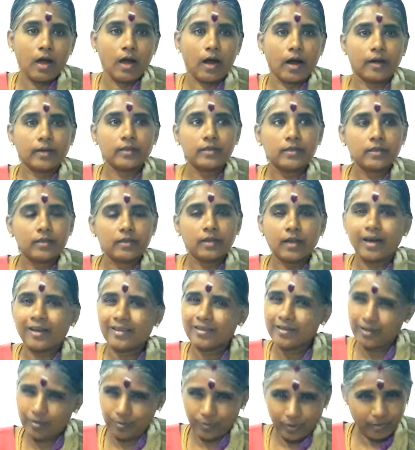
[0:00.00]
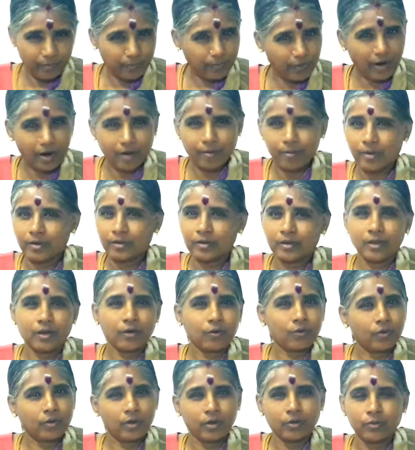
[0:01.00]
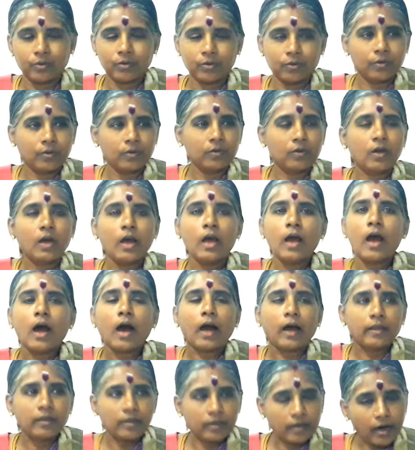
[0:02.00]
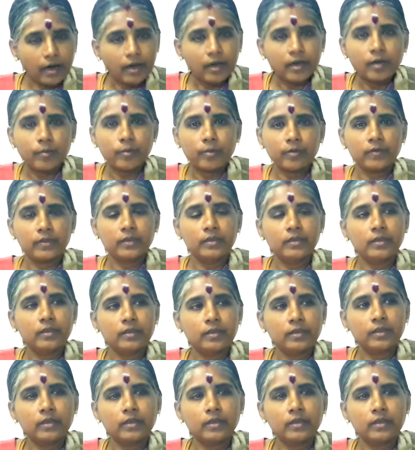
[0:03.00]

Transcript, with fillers: அடைச்சிக்கிட்டால் அது நமக்கு ப்ராப்ளம் தான் கொண்டு வந்து விடும் அதனால் நம்ம வந்து